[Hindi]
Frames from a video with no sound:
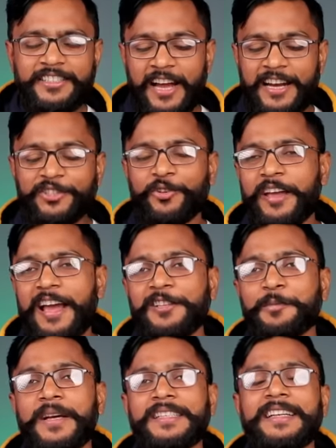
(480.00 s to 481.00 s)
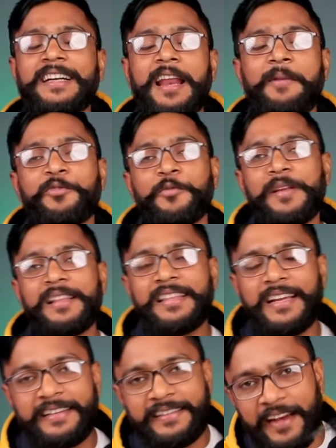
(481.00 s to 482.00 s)
400 के आसपास अगर आपको
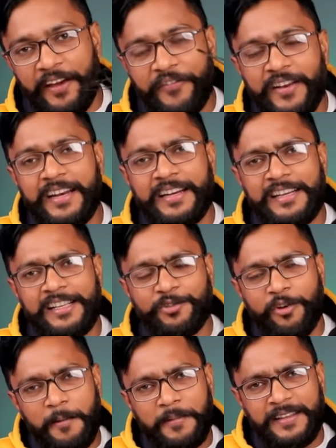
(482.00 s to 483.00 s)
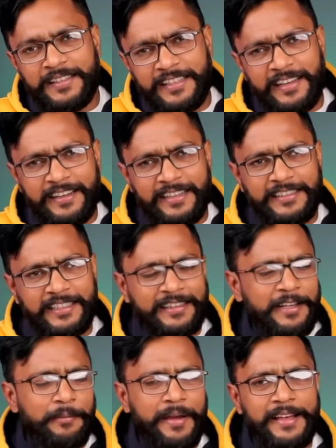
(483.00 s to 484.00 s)
मिलते हैं डेफिनेटली इसको आप कंसीडर कर
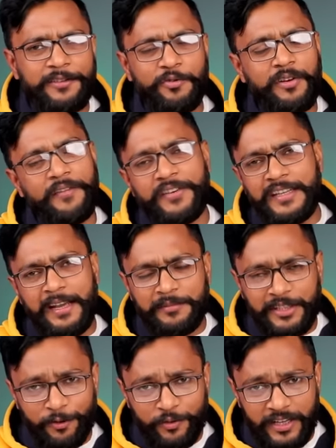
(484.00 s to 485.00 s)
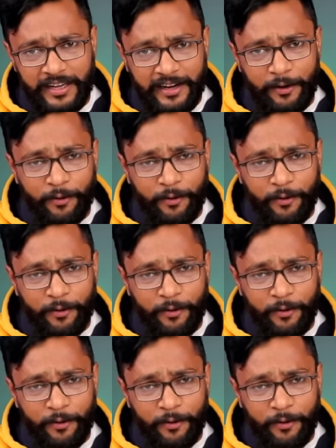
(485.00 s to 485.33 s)
सकते हैं मैं इसको काफ़ी टाइम से यूज़ कर